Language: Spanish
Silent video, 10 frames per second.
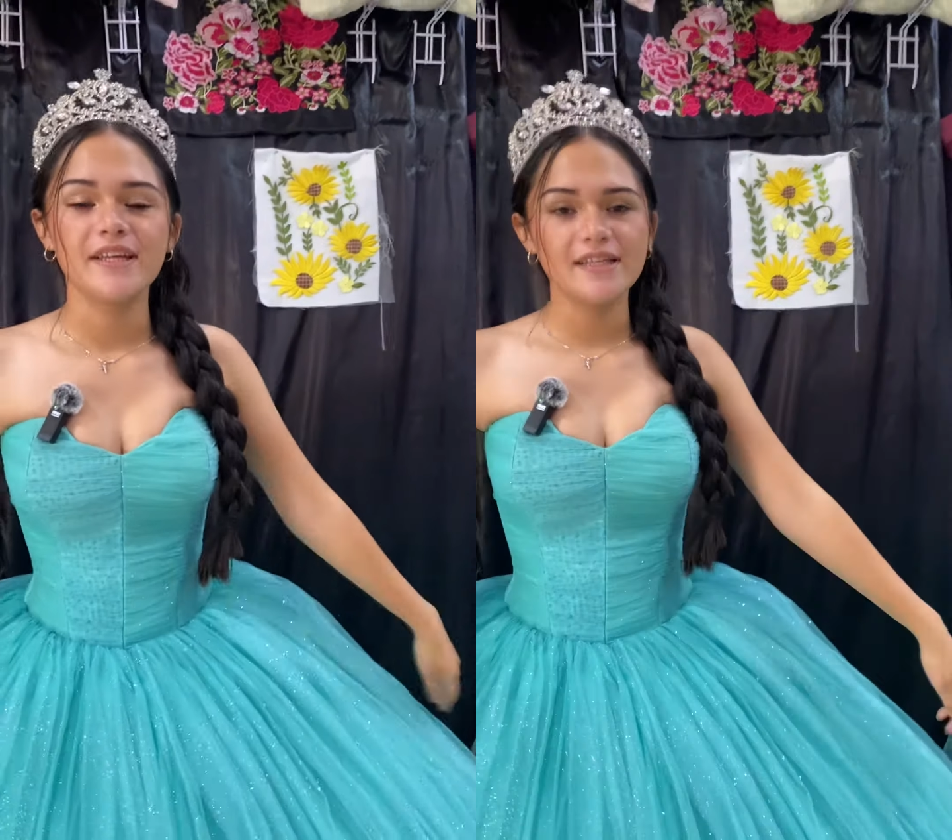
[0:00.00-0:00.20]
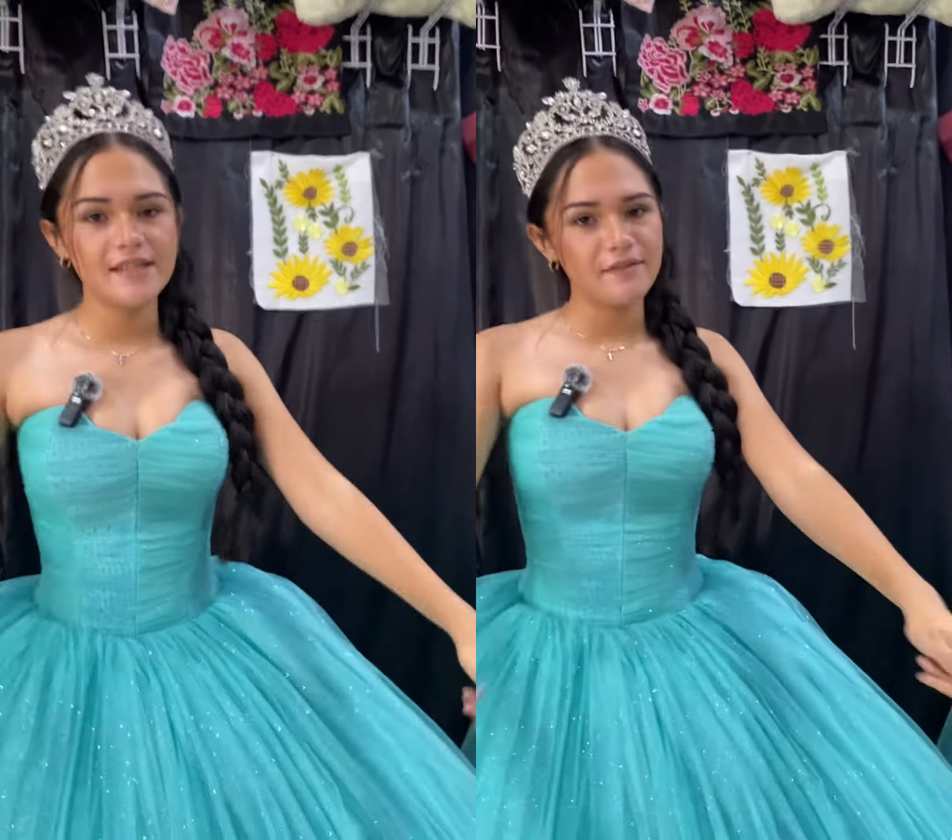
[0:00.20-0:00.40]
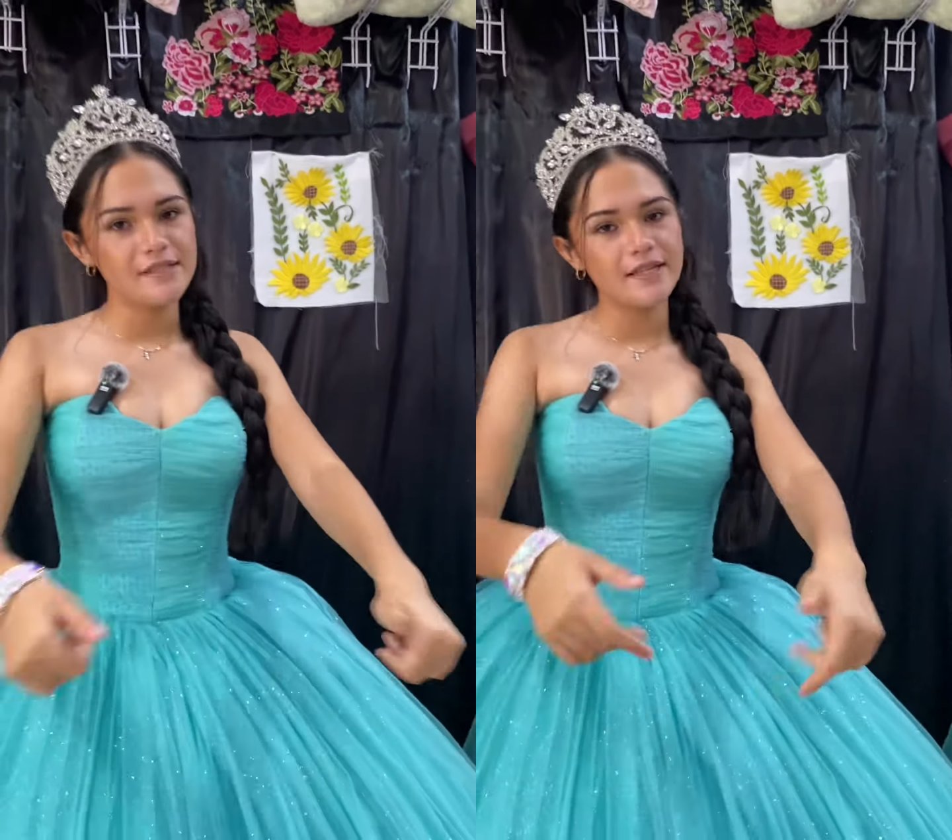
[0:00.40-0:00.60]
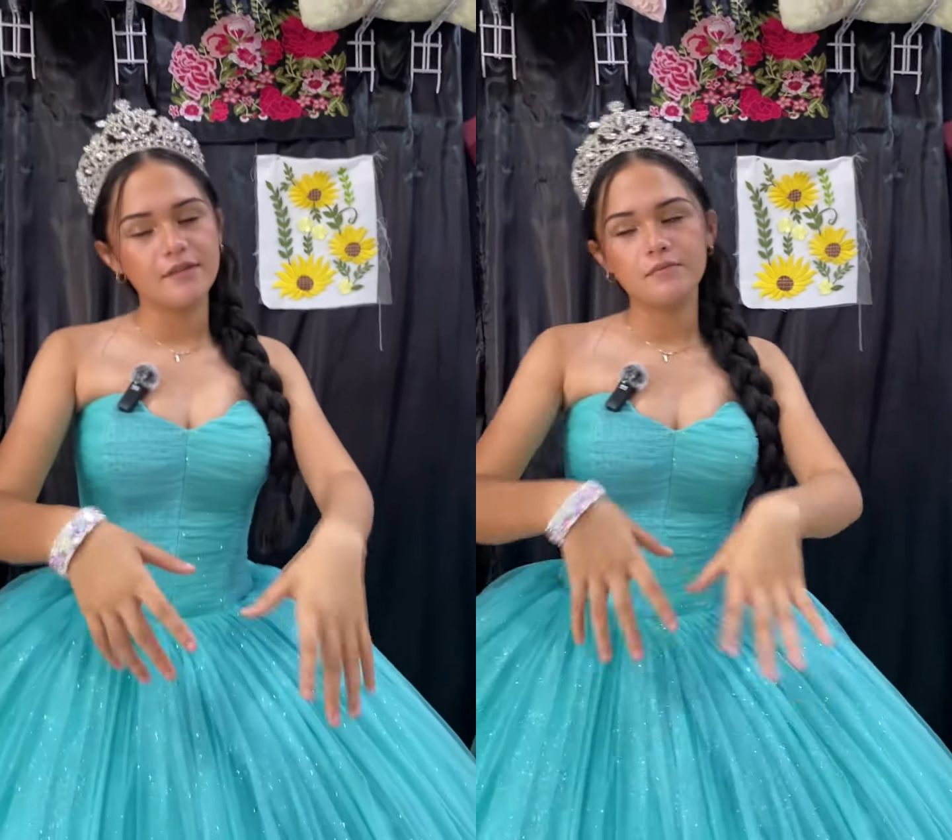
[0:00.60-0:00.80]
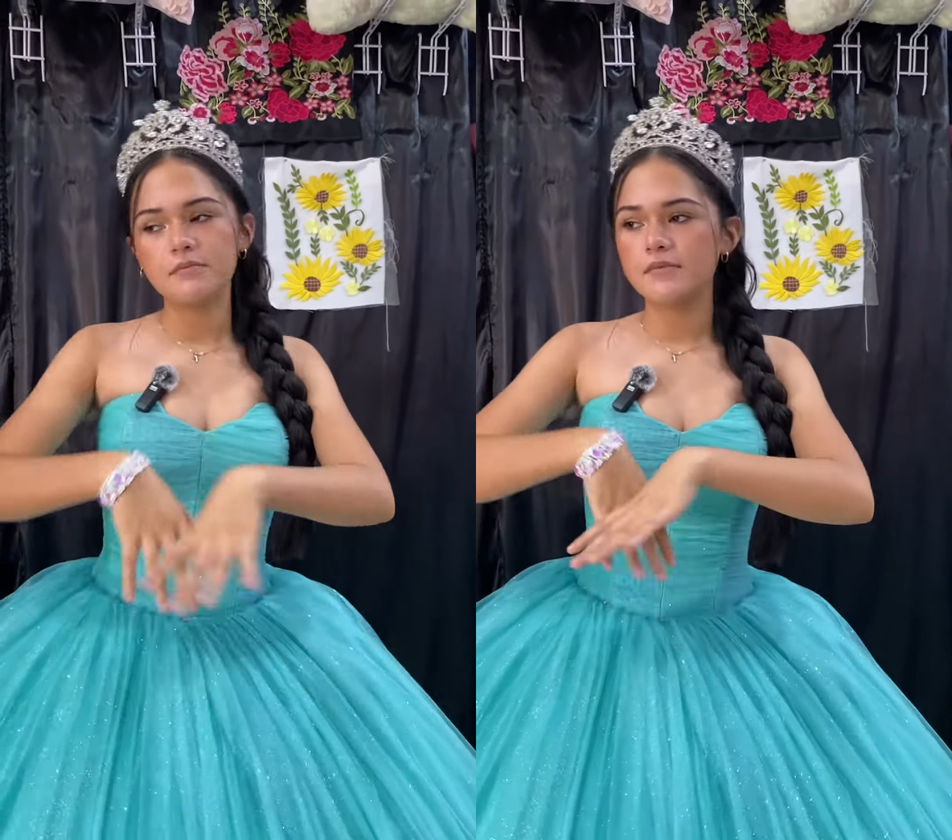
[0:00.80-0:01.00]
Y ya saben,
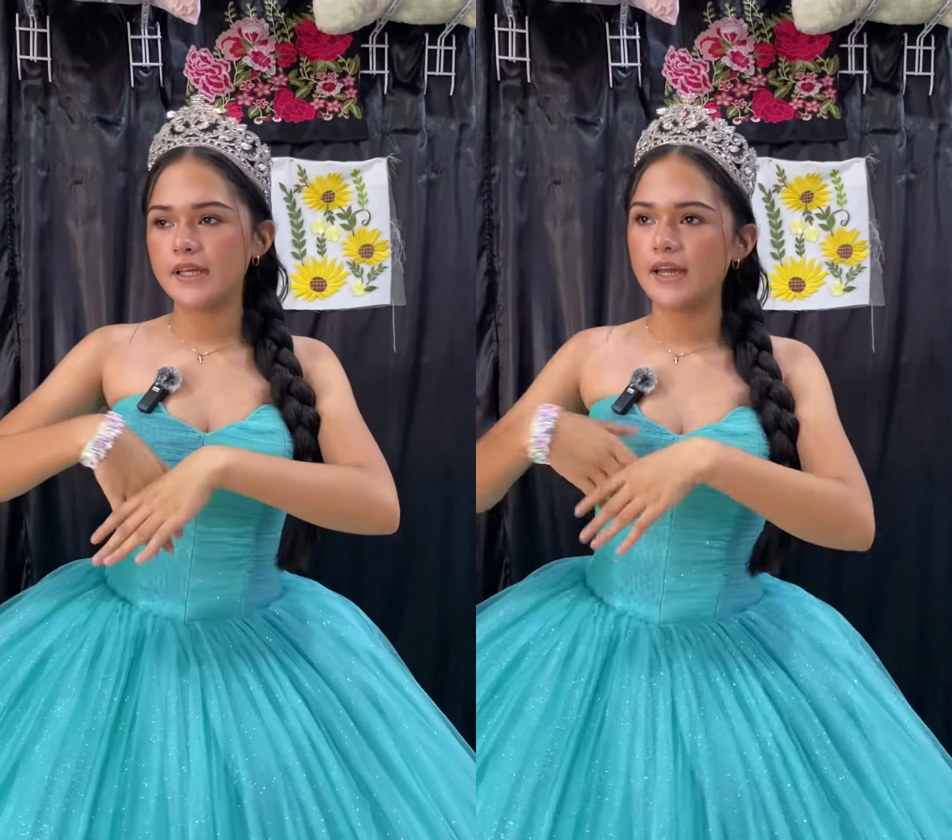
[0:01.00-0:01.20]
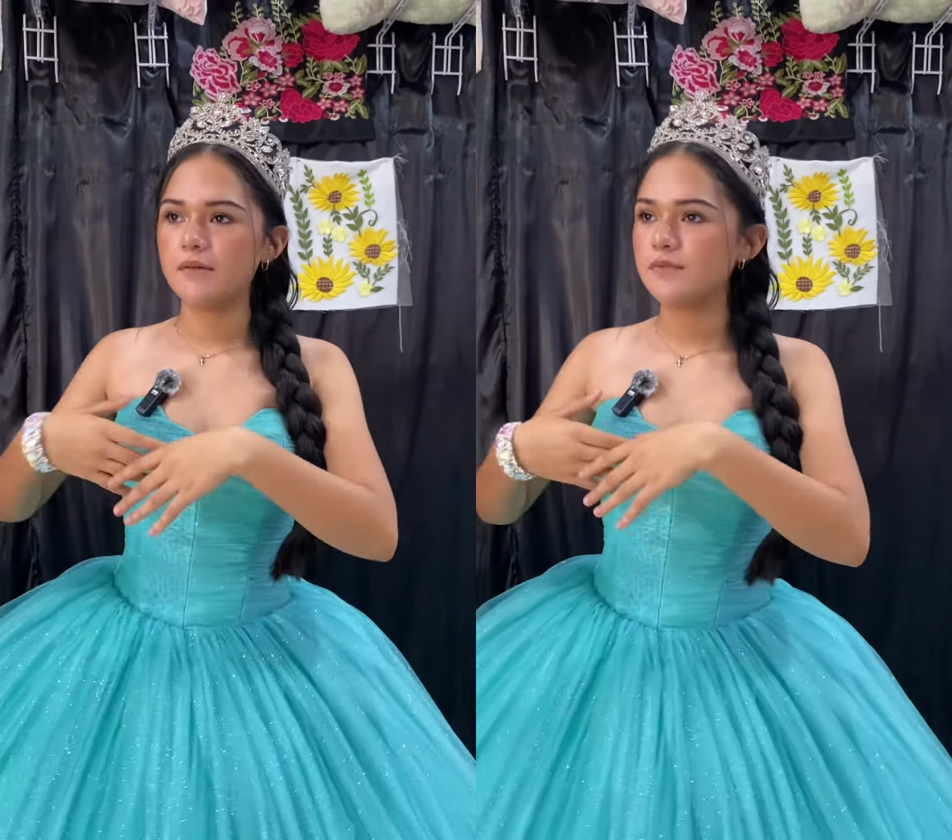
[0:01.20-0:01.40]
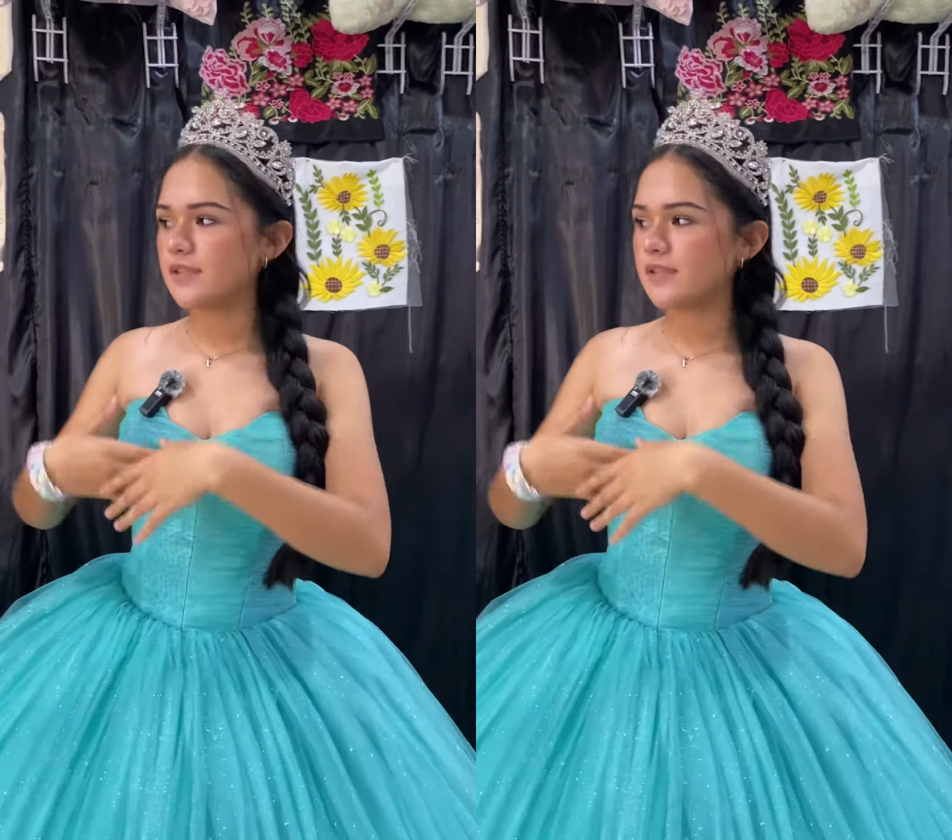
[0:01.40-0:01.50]
si quieren